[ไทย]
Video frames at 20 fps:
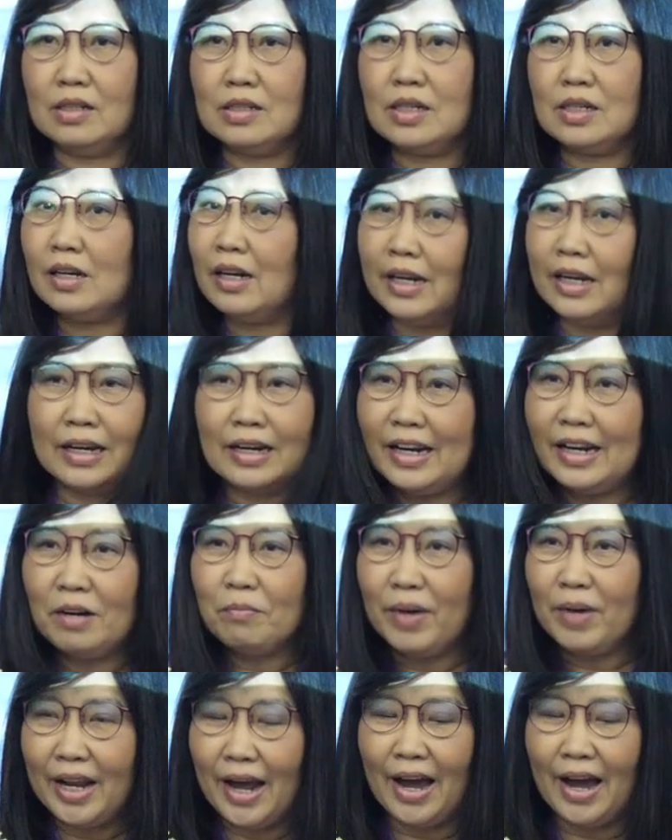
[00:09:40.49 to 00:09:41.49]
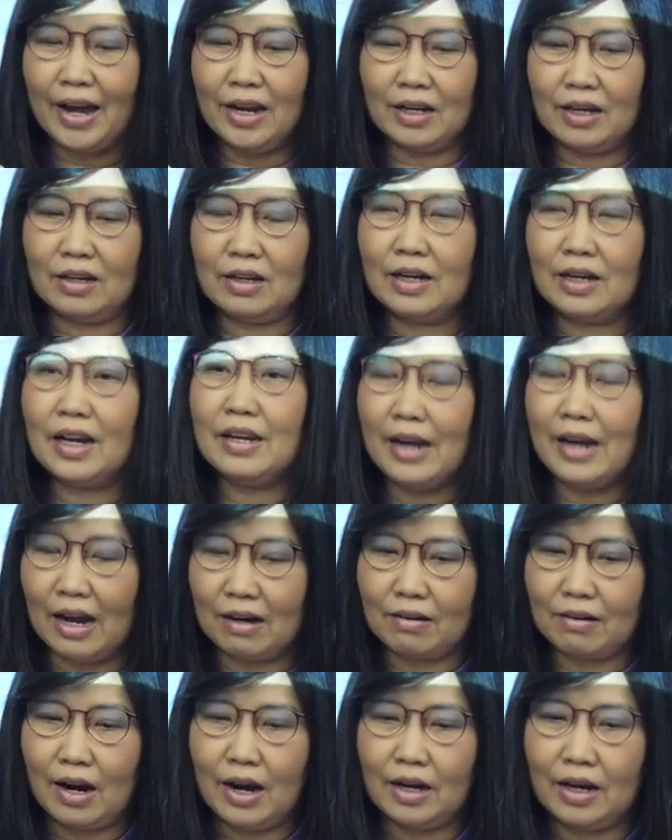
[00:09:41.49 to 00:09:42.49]
ซึ่งหลีกเลี่ยงไม่ได้กันอย่า
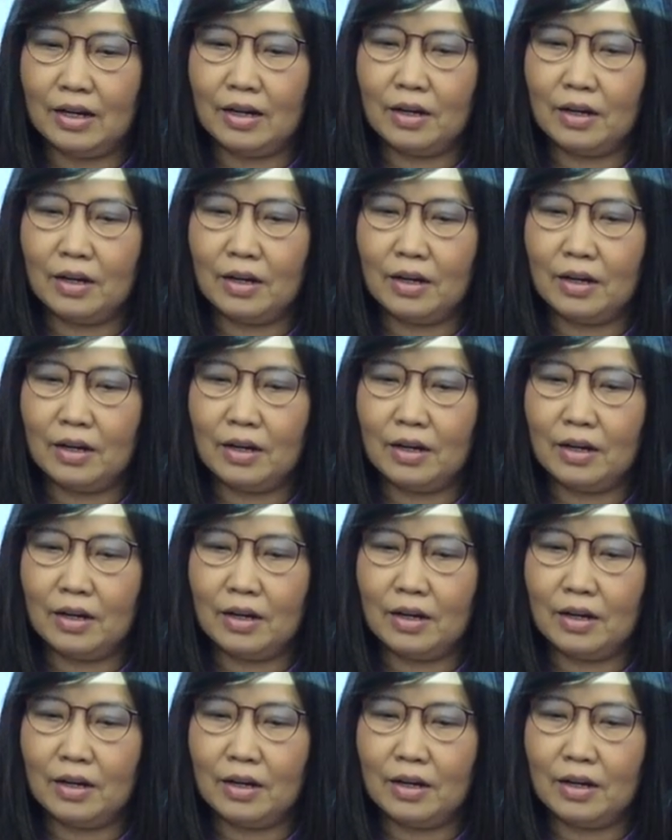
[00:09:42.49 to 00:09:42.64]
งไร